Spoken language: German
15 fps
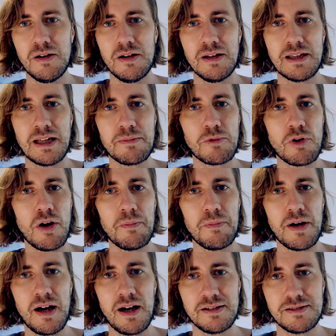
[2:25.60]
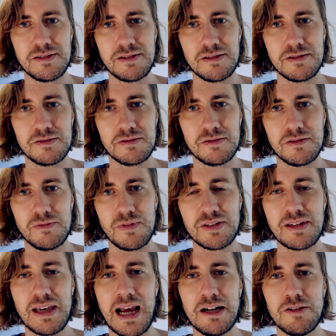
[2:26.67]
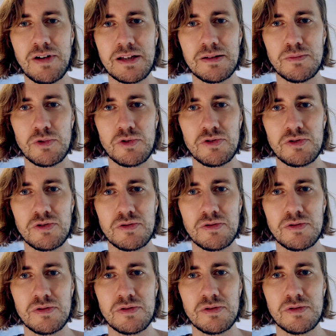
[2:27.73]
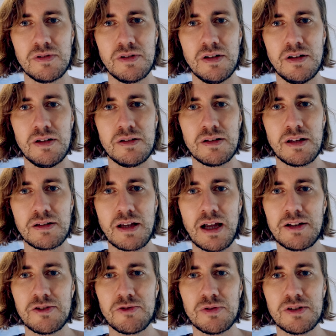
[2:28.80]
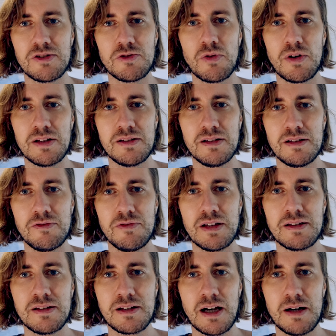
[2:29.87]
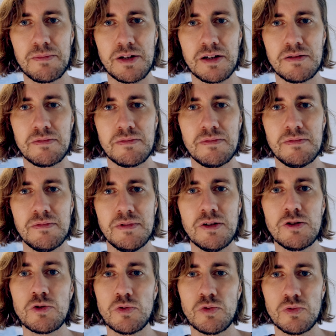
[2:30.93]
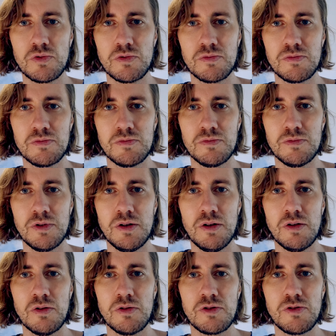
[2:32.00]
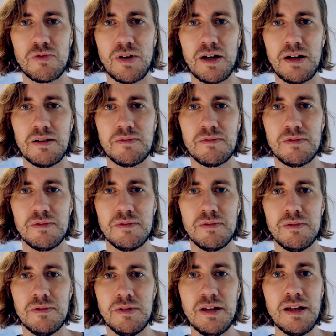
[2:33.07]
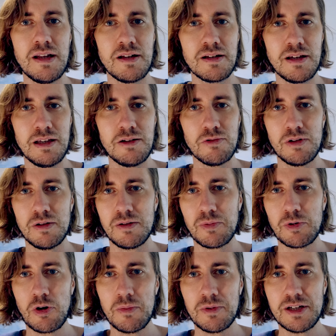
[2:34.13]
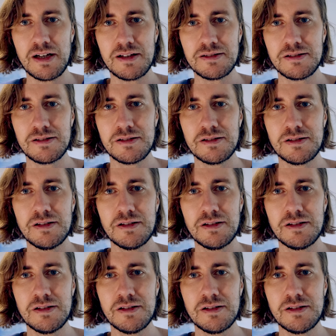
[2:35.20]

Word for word: in deinem Körper hast, was geheilt werden muss, dann kannst du es dort in der vierten Kammer tun. Und zwar die Energie, die du dir bekommen hast,